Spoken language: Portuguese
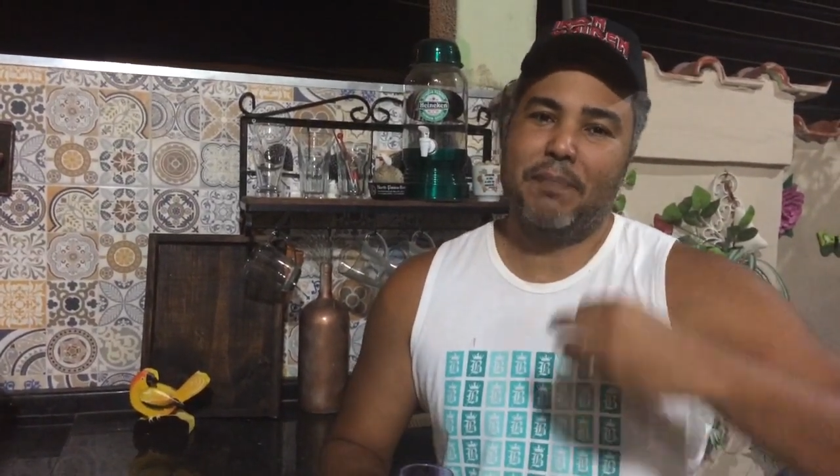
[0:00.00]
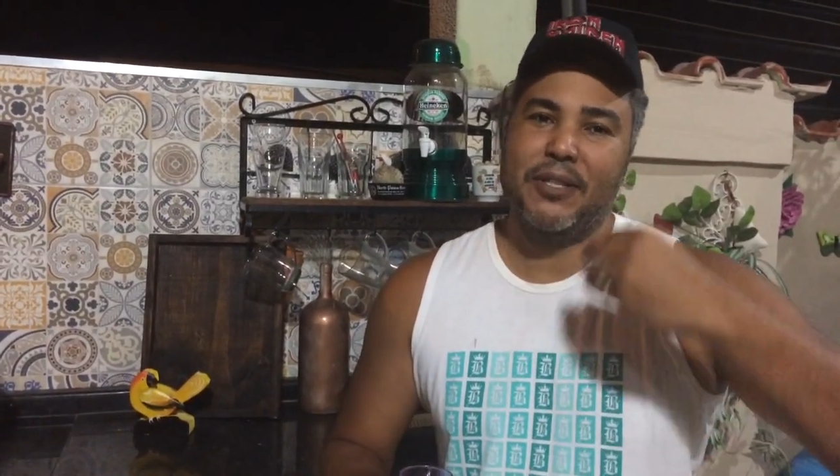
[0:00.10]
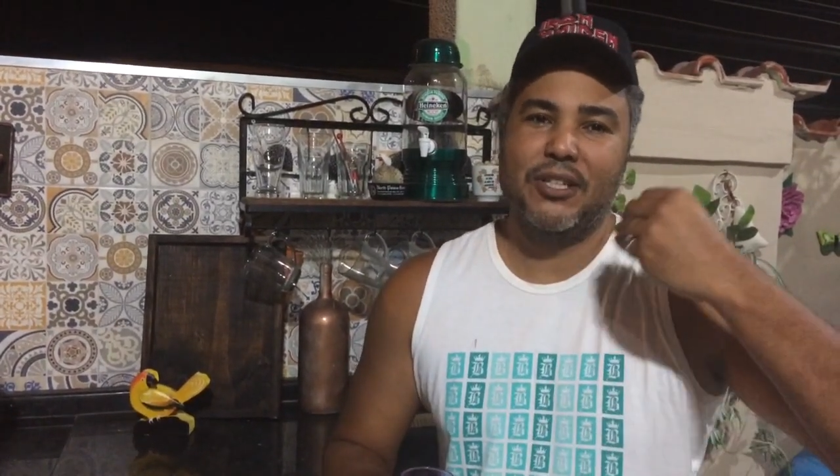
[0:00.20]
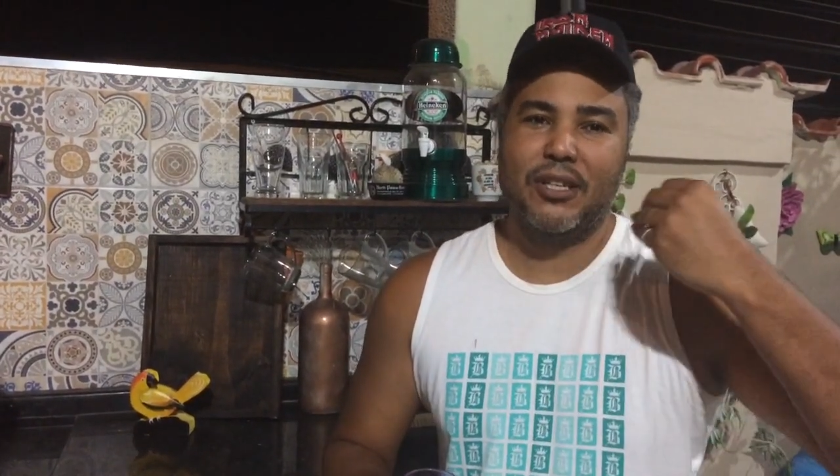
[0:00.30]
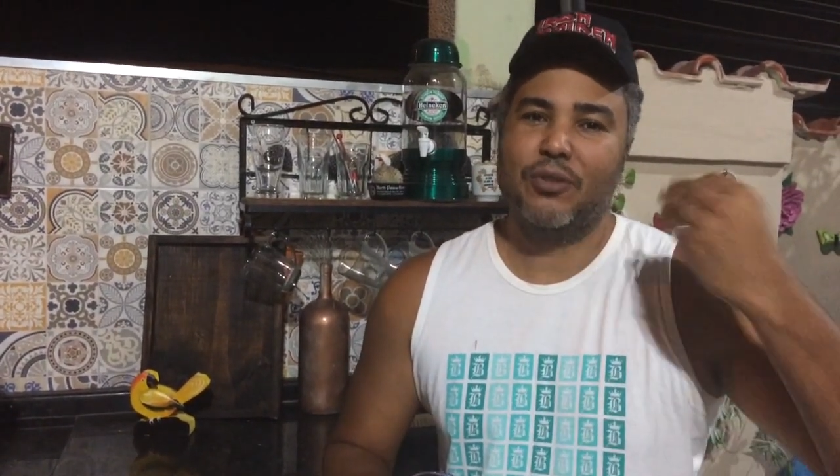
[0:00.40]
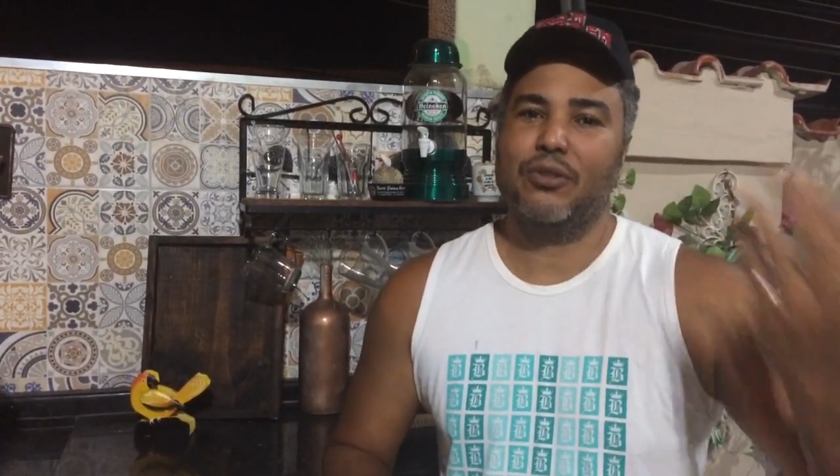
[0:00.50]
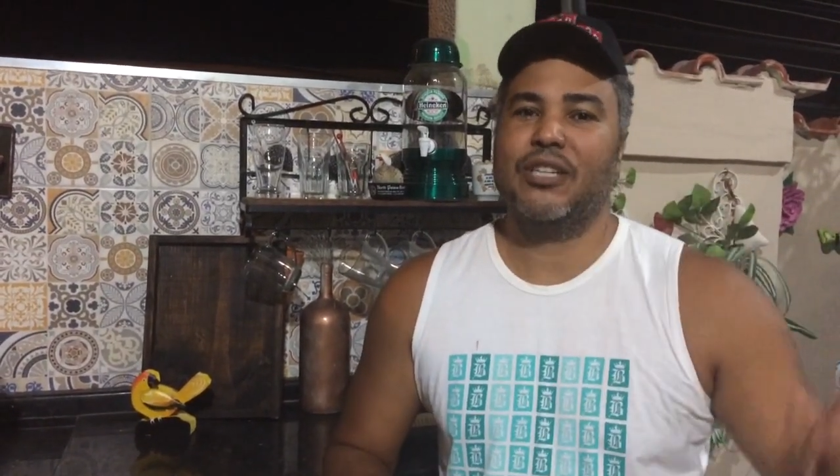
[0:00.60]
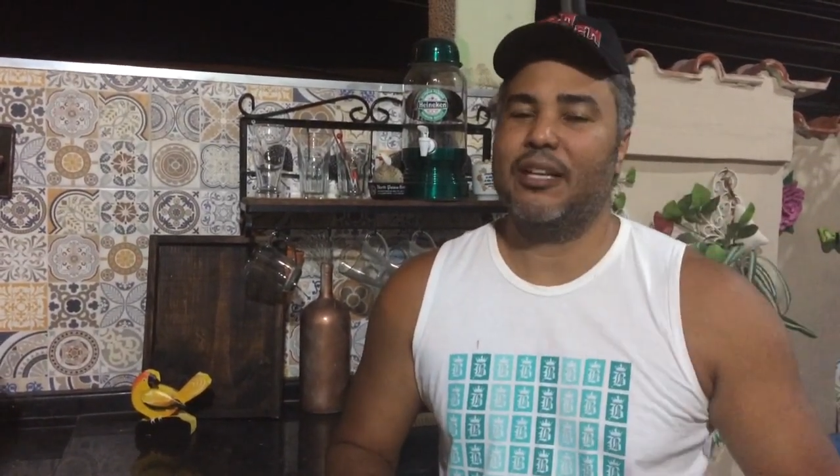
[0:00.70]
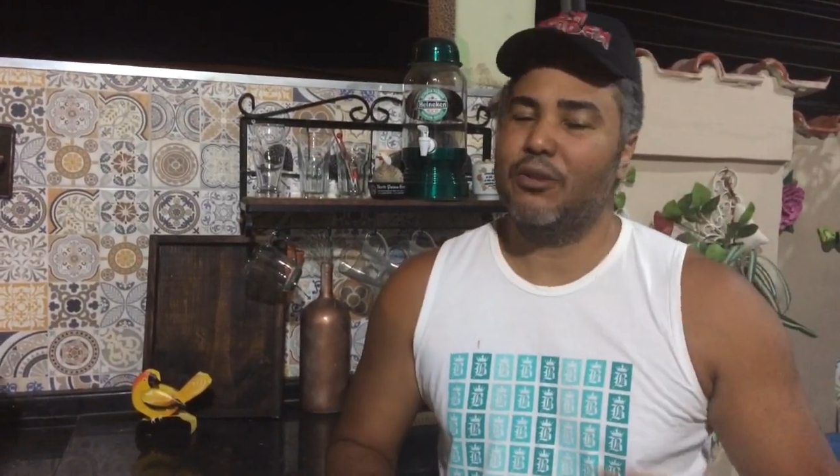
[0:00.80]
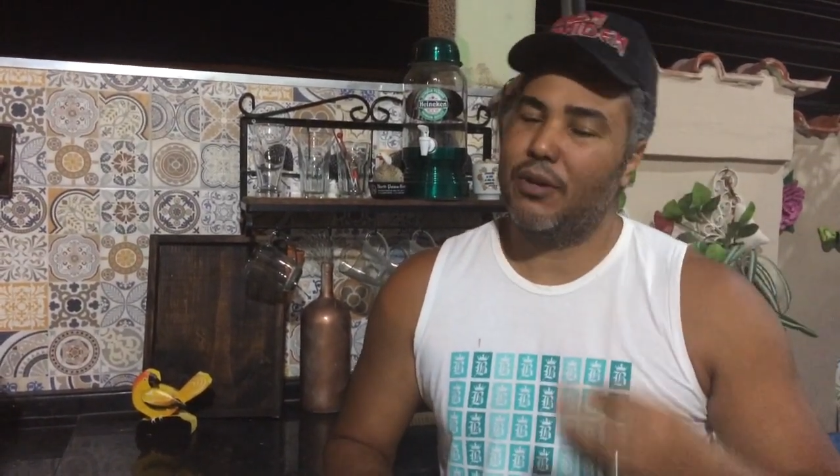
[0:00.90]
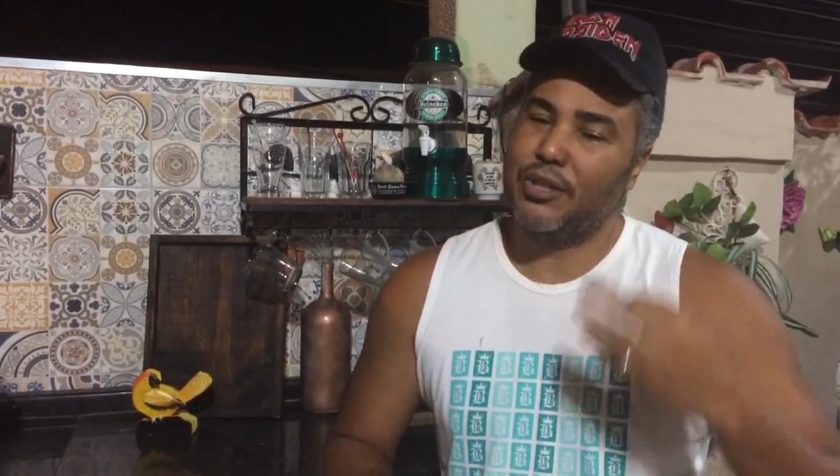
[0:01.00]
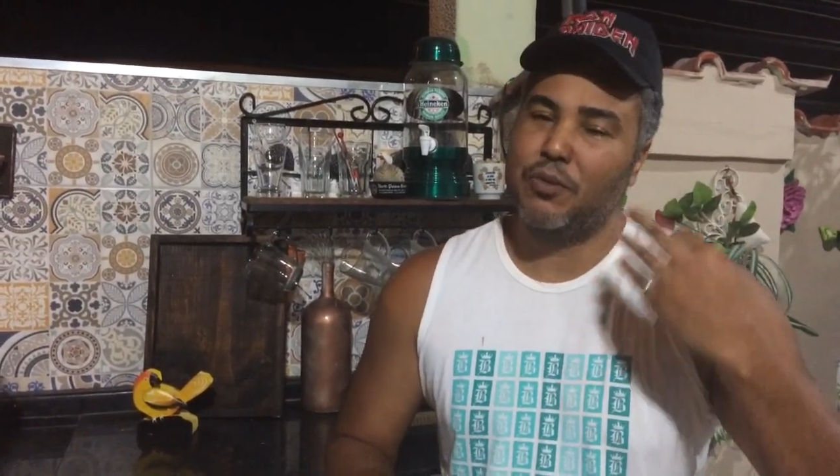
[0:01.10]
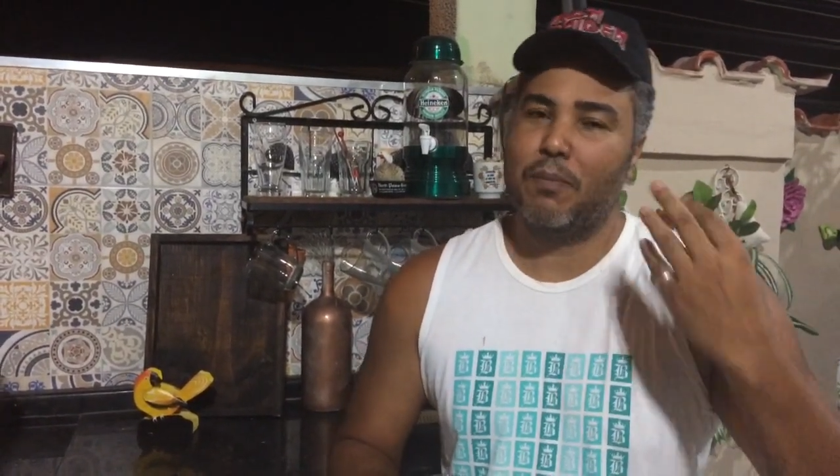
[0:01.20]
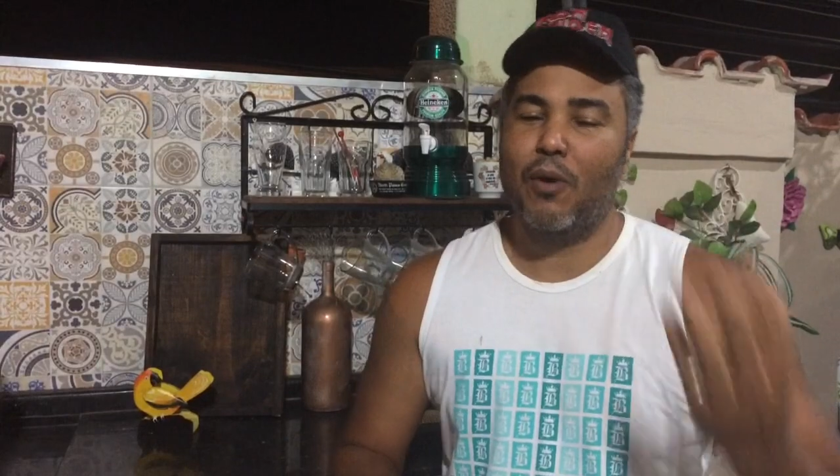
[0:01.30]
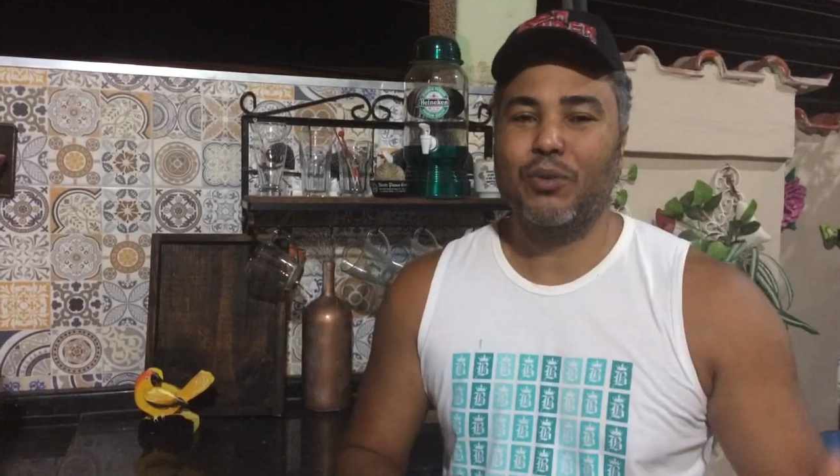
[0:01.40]
pedido já
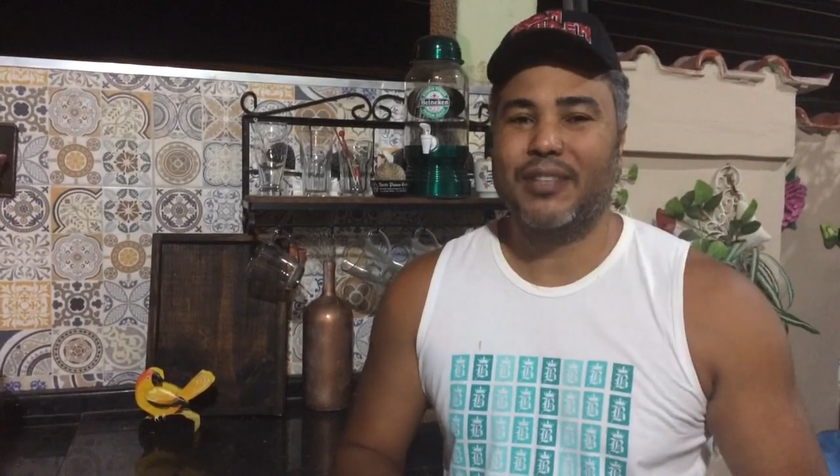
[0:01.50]
durante um bom